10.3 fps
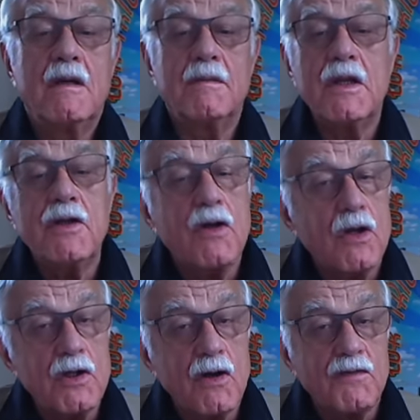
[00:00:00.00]

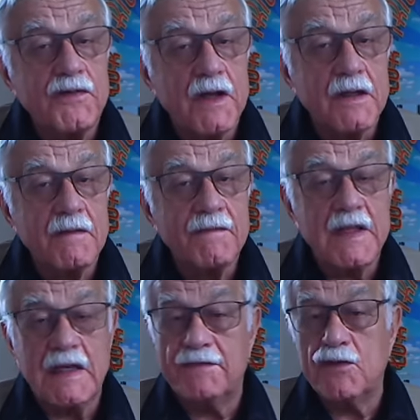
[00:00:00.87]
miliony ofiar,
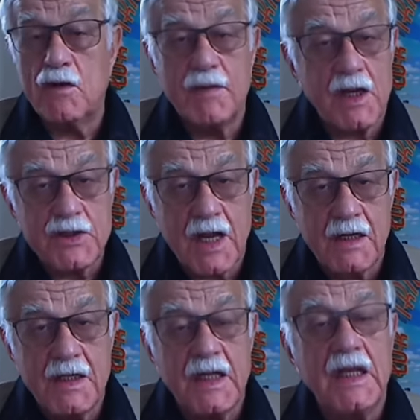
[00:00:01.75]
niewyobrażalne